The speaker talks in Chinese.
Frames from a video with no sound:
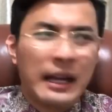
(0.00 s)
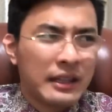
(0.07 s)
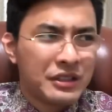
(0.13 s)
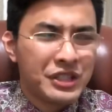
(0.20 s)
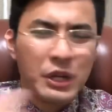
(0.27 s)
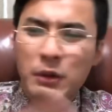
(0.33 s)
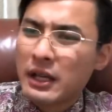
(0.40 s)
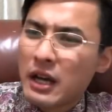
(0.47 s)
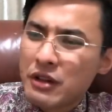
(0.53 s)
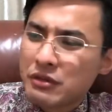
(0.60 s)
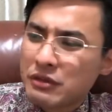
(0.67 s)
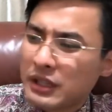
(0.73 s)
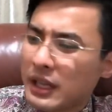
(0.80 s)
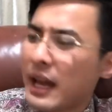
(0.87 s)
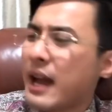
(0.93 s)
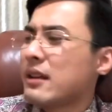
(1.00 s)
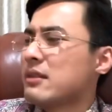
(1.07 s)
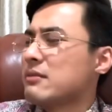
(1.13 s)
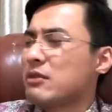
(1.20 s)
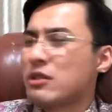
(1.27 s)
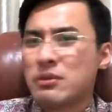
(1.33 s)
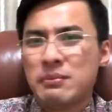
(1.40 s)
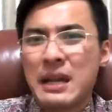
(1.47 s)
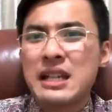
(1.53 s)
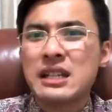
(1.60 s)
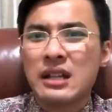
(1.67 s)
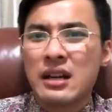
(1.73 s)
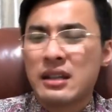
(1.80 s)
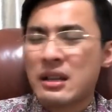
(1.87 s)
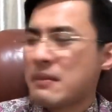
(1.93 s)
新闻告诉你，哎，民进
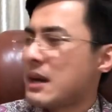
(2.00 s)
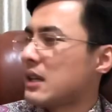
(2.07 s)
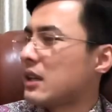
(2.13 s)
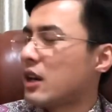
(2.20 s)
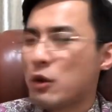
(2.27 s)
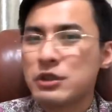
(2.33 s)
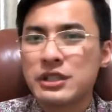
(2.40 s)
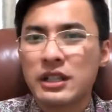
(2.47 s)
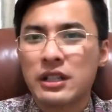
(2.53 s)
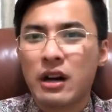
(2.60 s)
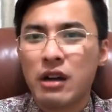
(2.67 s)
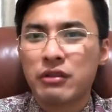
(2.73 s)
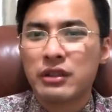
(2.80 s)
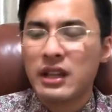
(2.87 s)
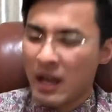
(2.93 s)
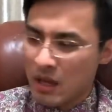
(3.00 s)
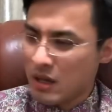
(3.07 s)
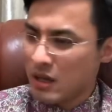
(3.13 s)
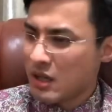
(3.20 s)
党他妈的喉舌告诉你，哎，